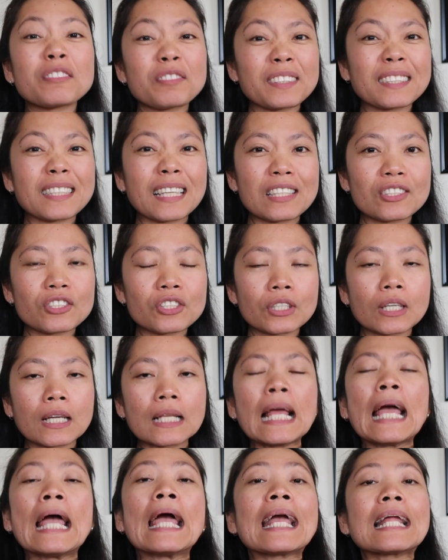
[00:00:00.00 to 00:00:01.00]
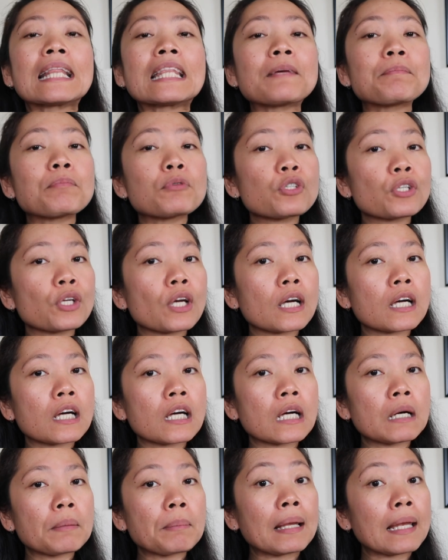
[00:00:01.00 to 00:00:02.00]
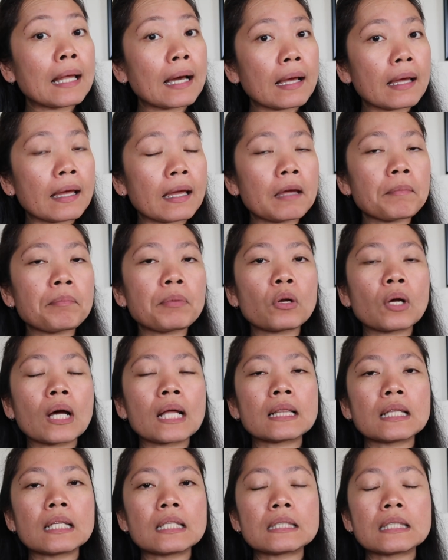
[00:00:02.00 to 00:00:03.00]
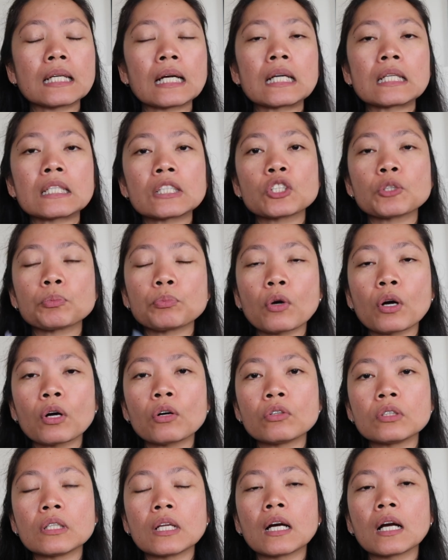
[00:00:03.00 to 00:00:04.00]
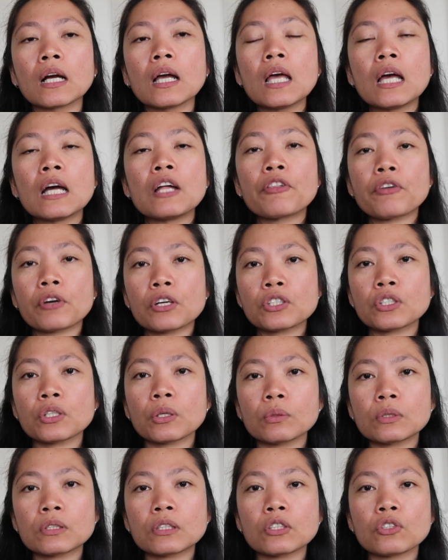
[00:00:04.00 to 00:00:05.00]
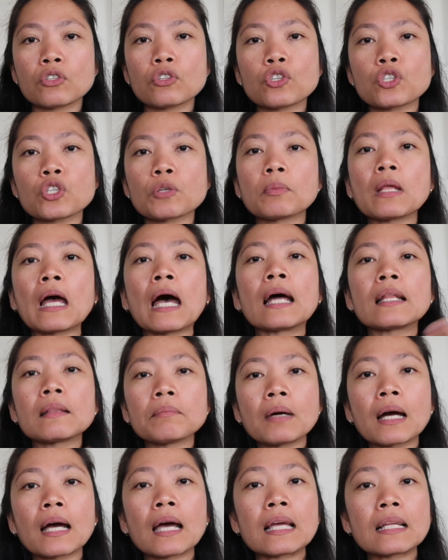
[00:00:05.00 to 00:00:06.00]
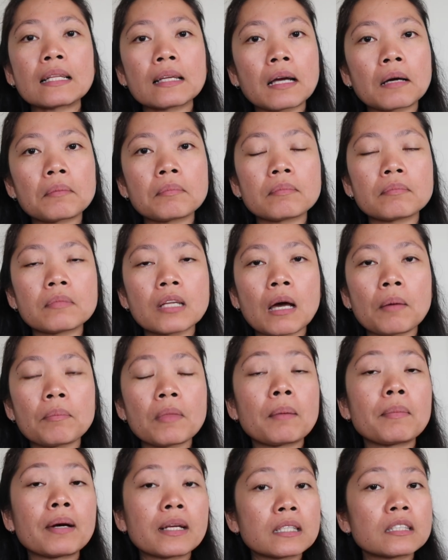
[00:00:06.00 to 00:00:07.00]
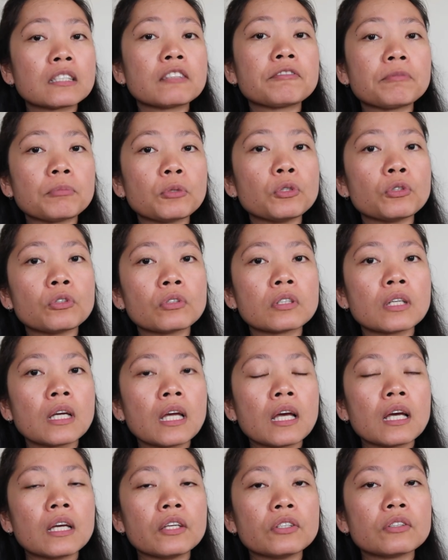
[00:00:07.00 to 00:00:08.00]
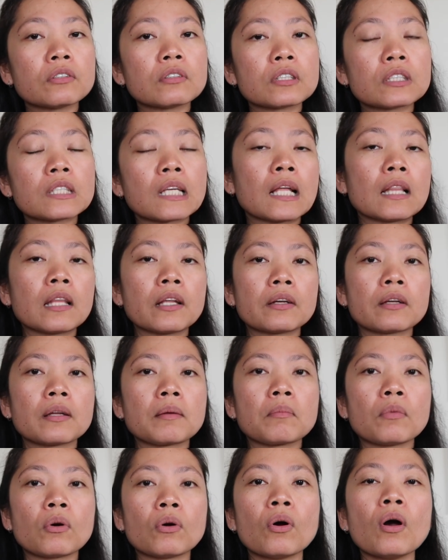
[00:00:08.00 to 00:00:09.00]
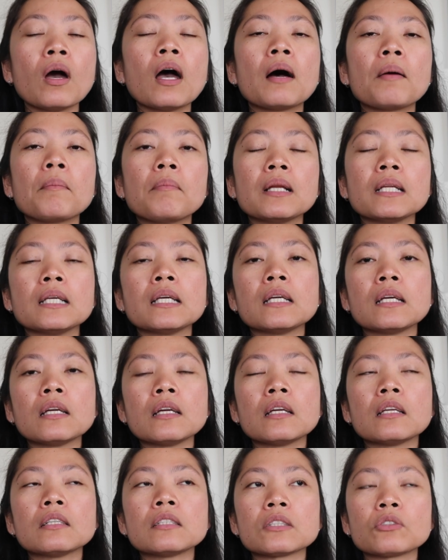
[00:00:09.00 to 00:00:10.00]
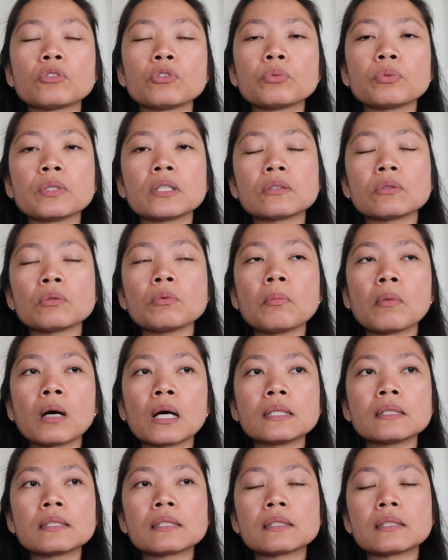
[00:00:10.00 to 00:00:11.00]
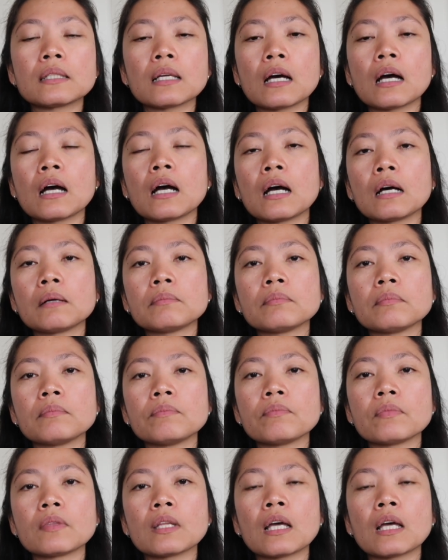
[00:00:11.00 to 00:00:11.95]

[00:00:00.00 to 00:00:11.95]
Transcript: confidential. Hindi po siya malaki, pero at least naka-reach po ako ng threshold sa YouTube na at maka-income, na, na ma-receive ko yung, yung salary mo. Bali, sa 2 months, um,